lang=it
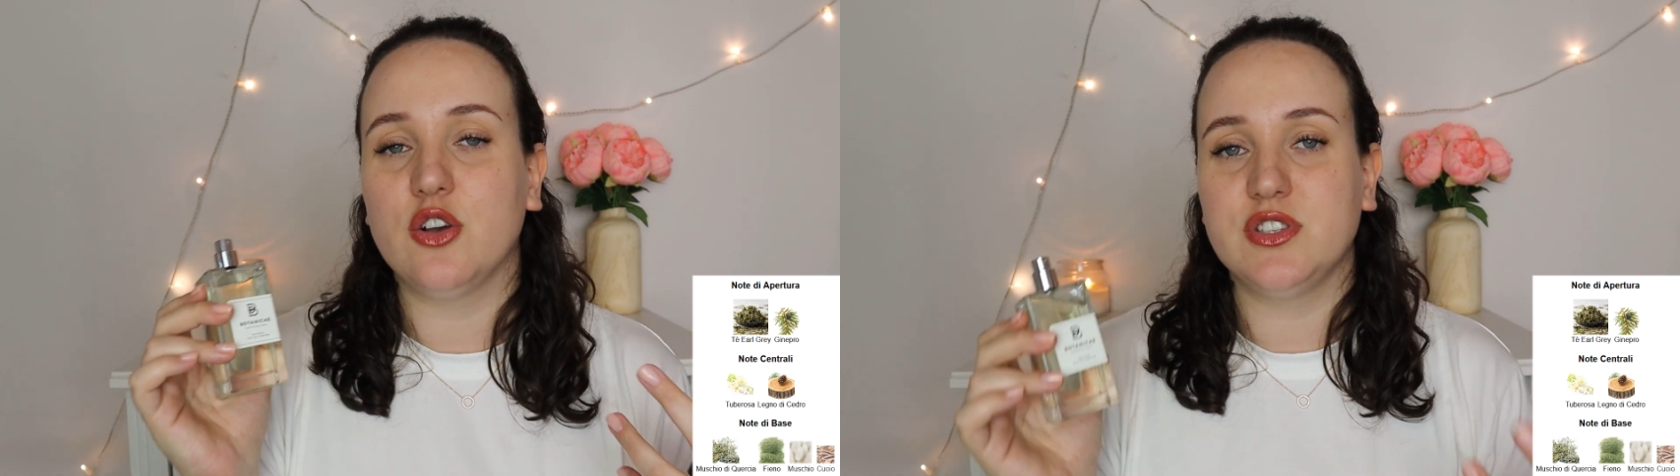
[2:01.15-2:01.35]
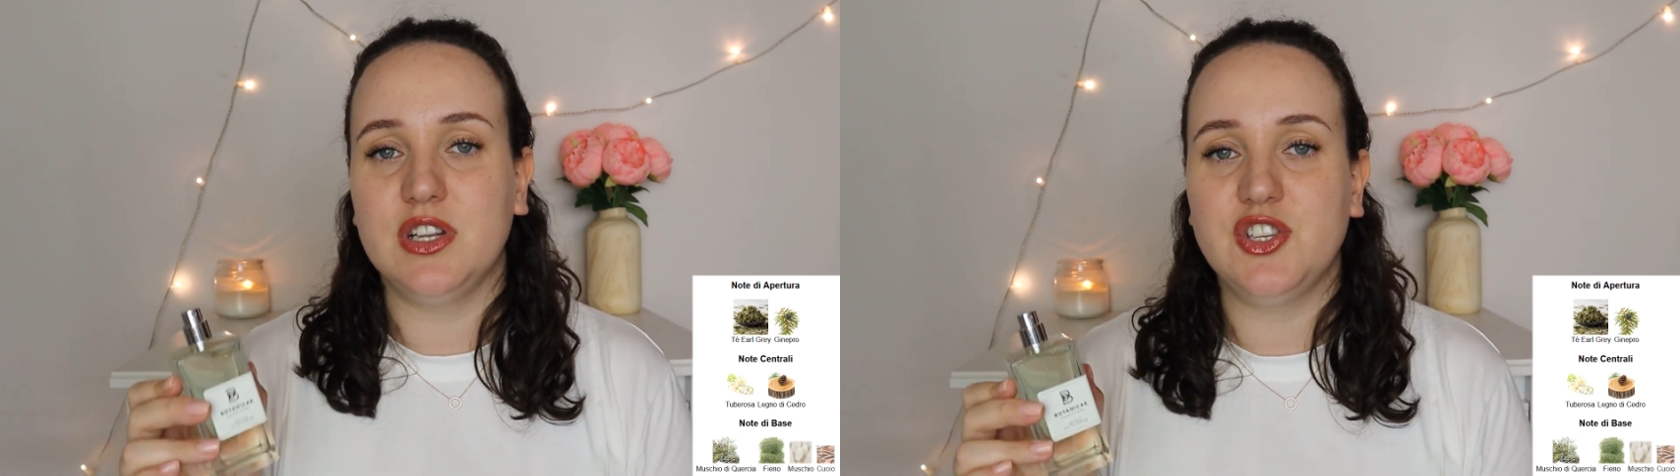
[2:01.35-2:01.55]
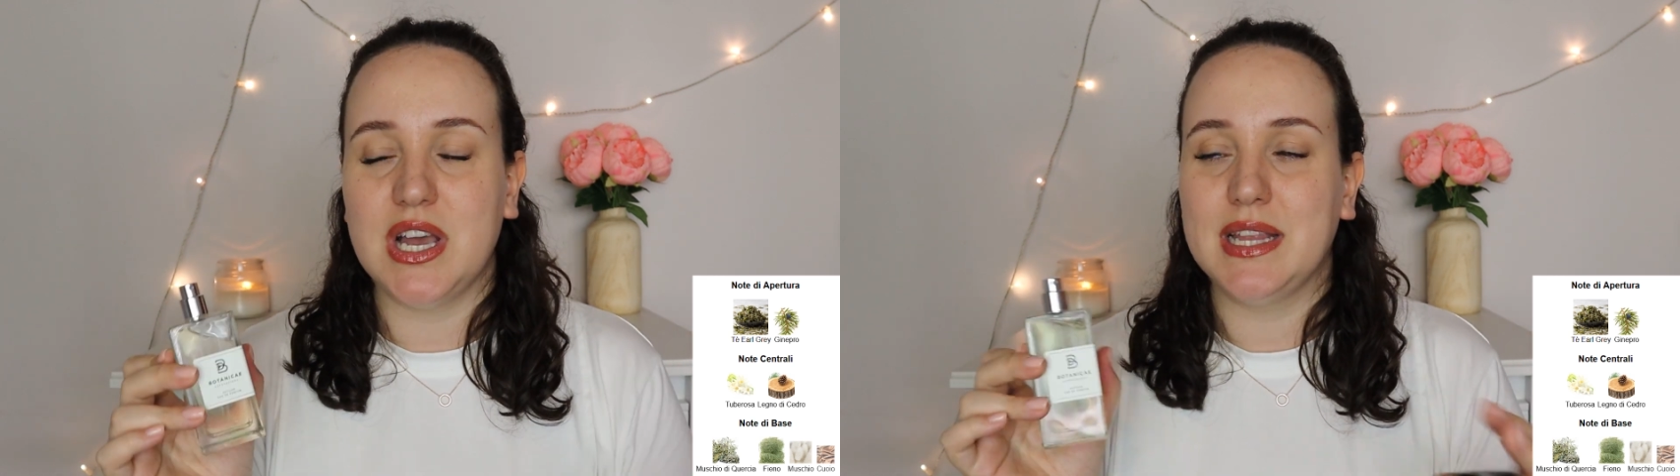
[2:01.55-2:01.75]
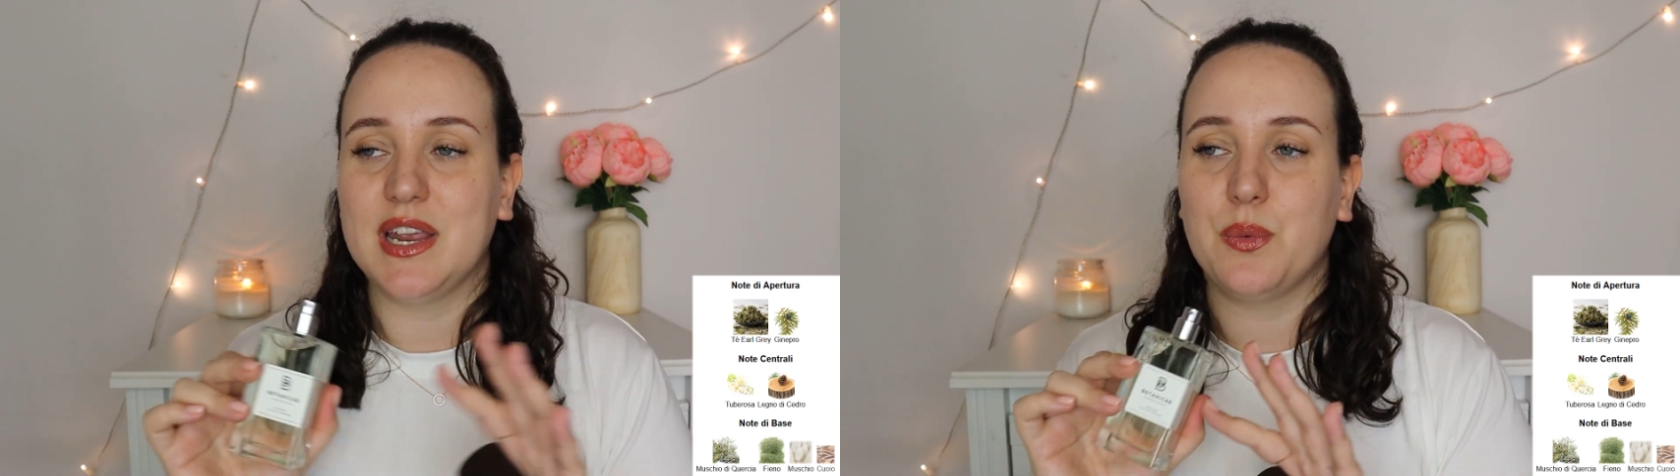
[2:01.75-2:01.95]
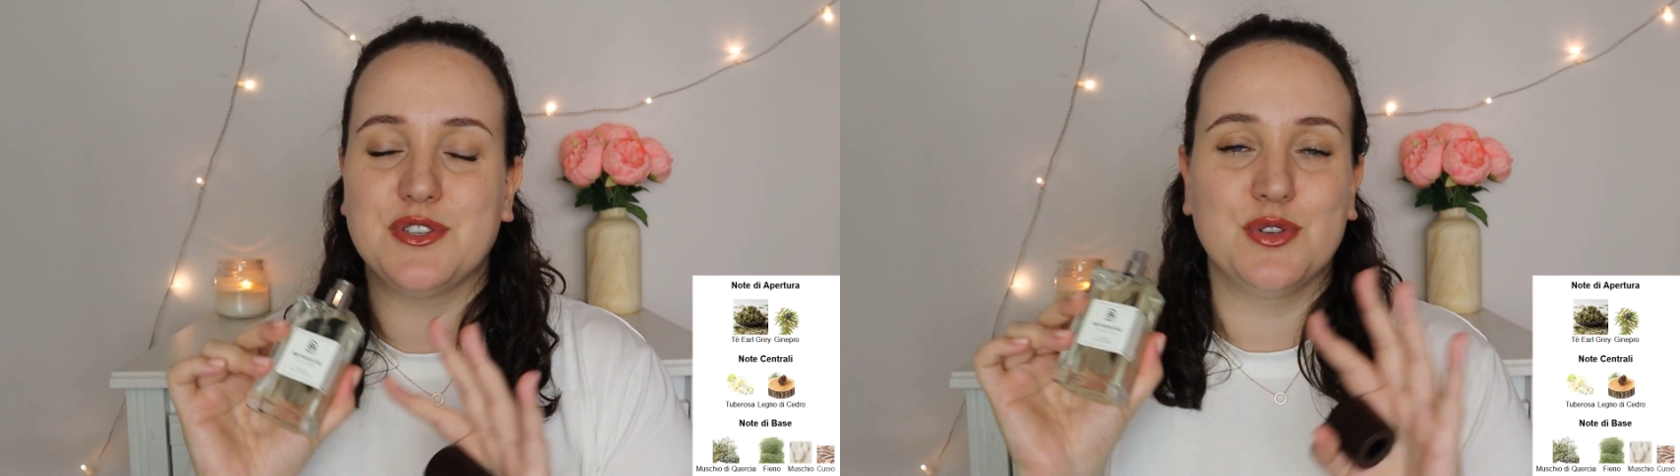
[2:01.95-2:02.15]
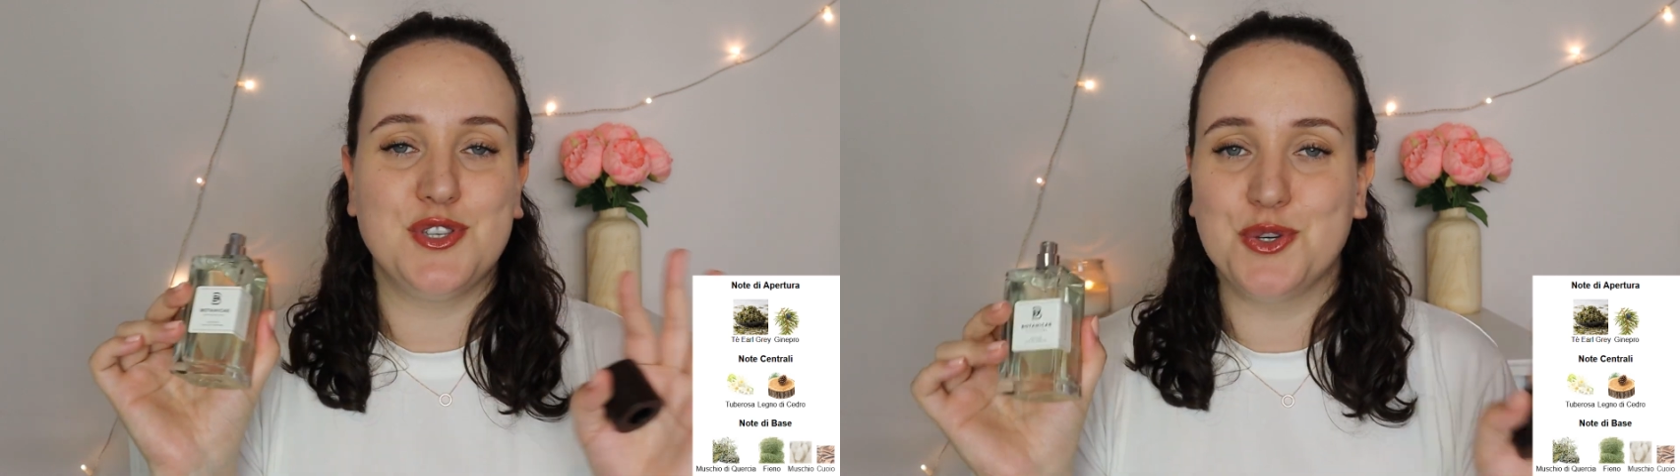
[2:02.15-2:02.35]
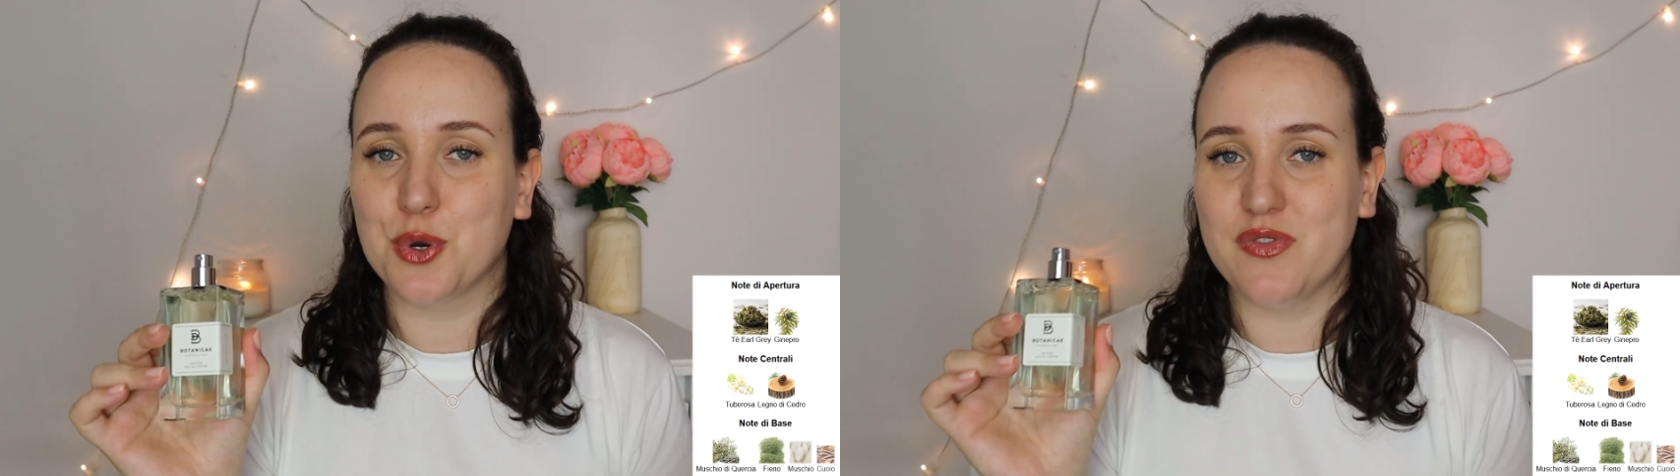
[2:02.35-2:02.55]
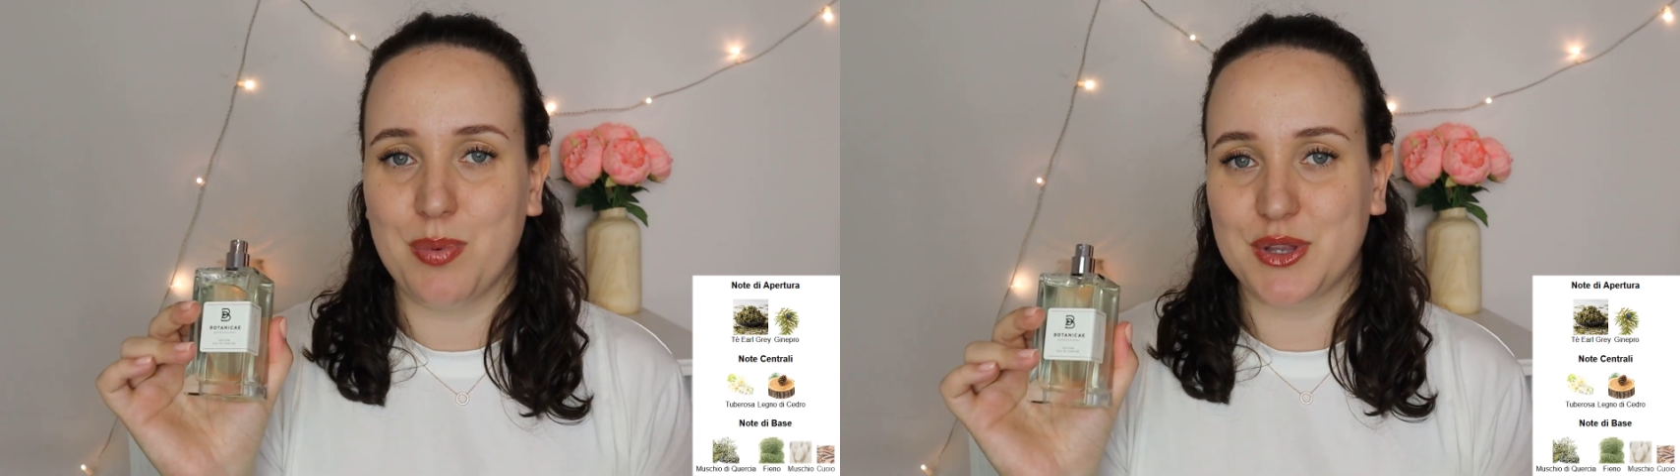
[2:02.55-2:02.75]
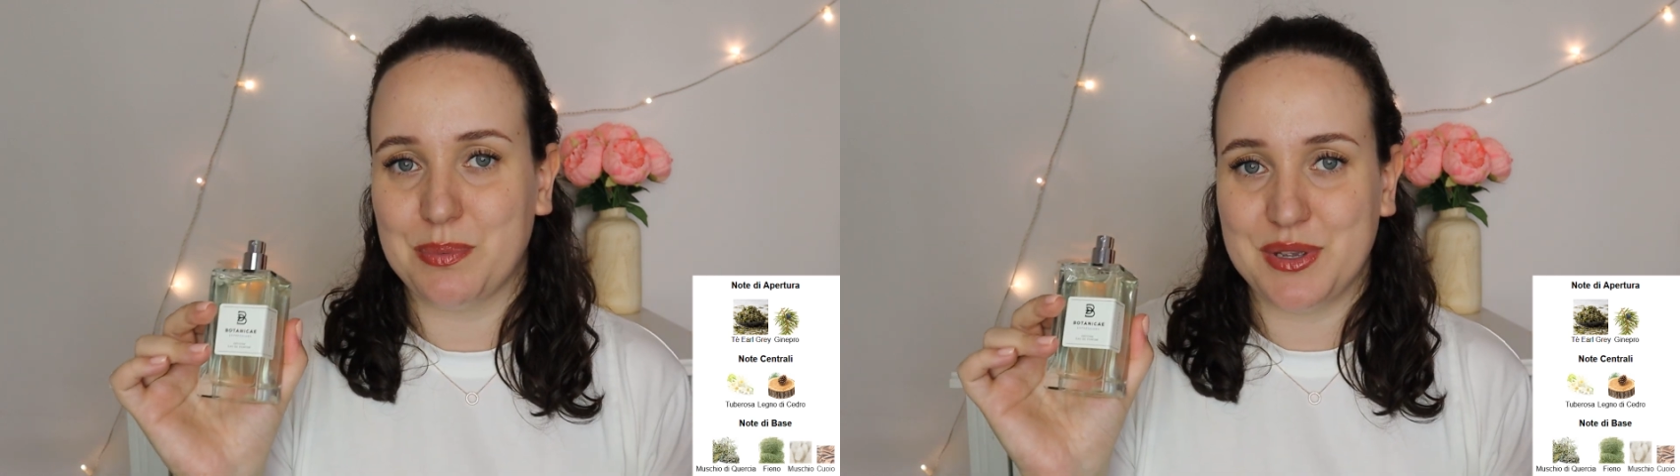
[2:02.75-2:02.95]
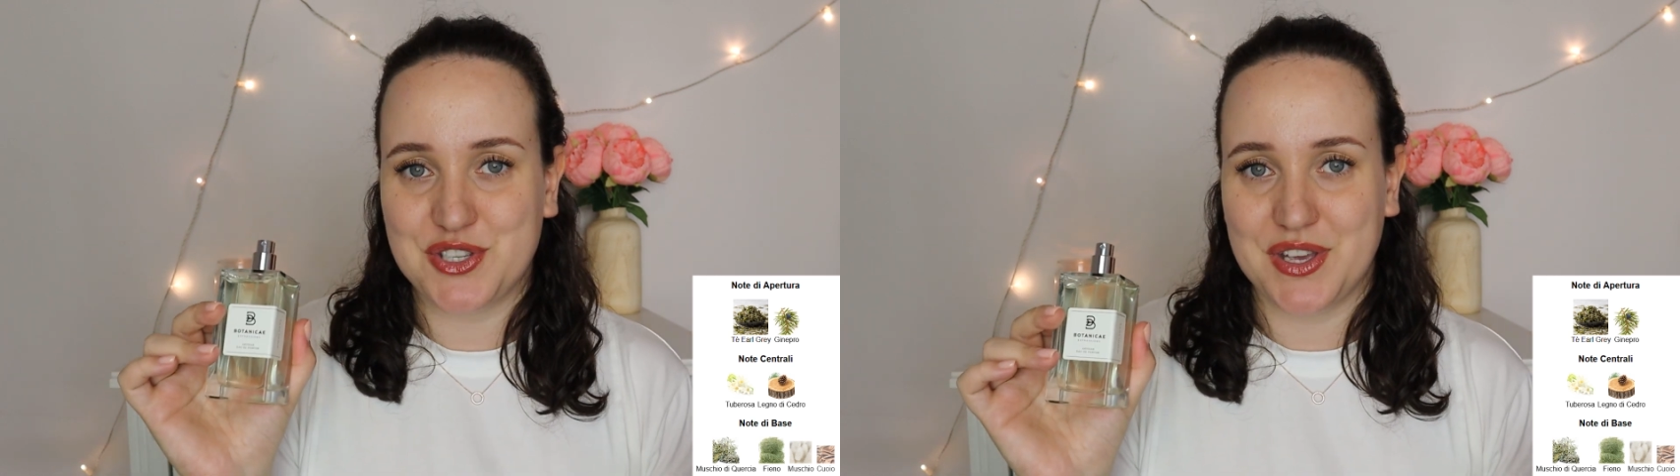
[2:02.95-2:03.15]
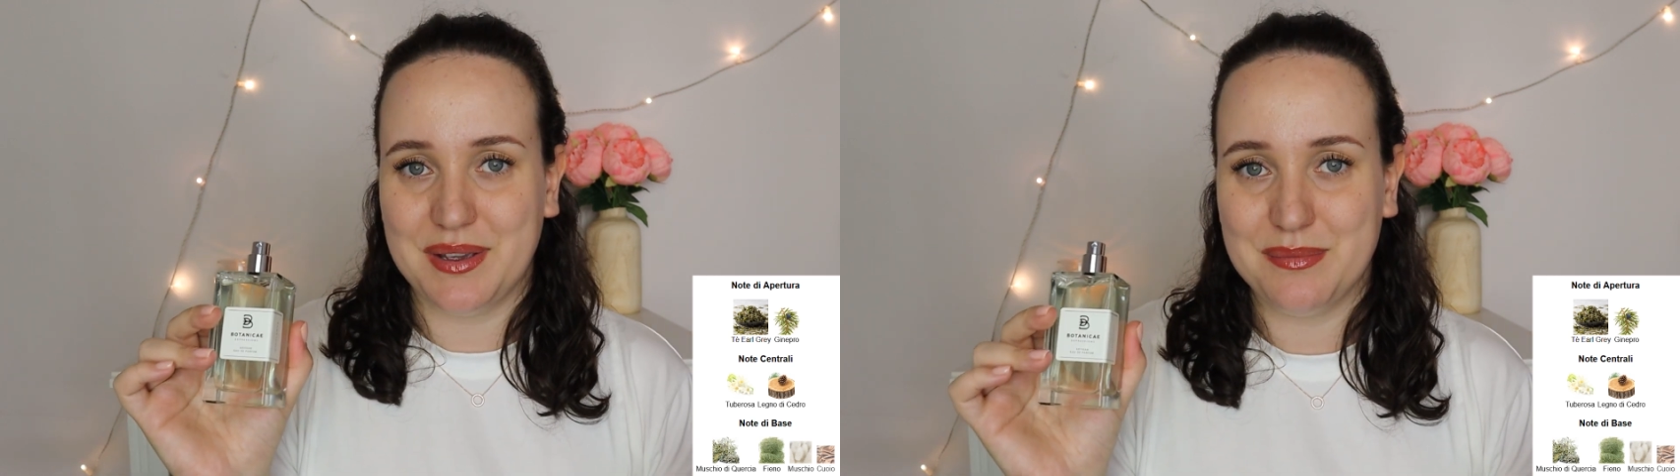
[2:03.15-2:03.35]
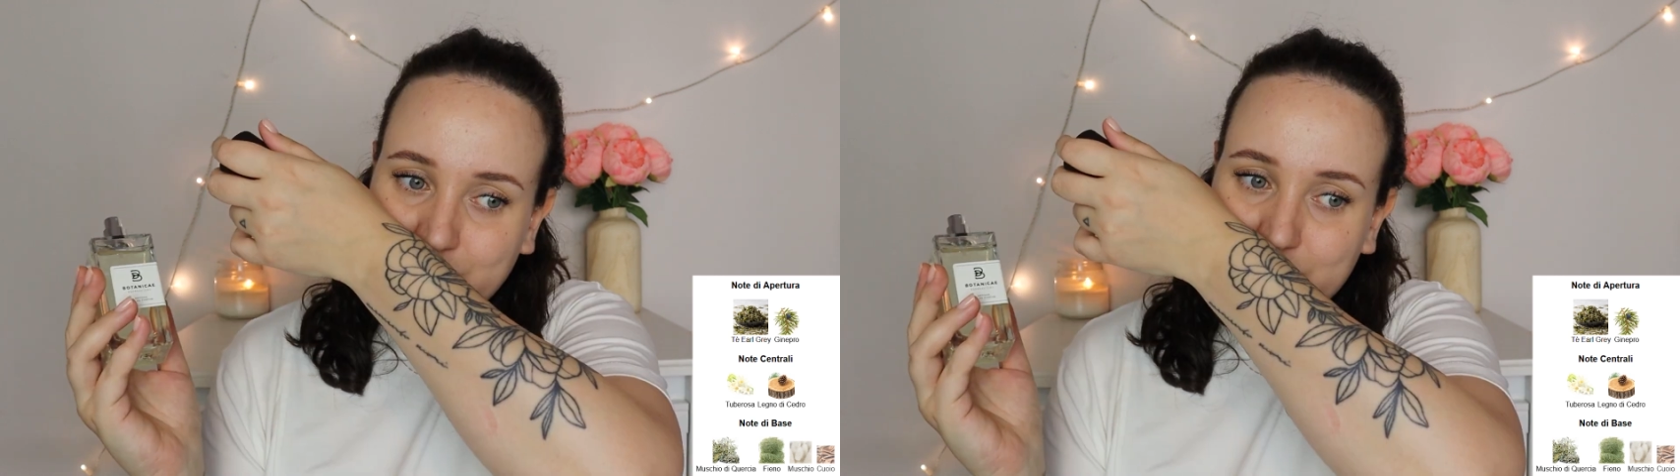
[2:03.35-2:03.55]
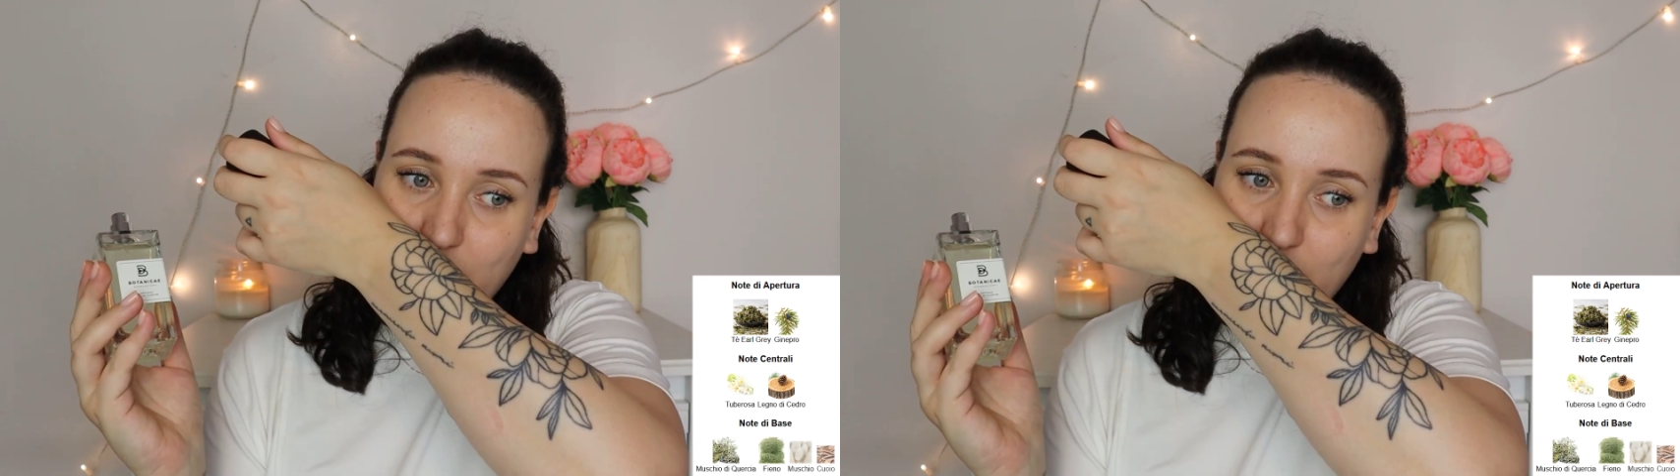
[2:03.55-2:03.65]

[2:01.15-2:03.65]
cose del genere, questo di sicuro vi potrà piacere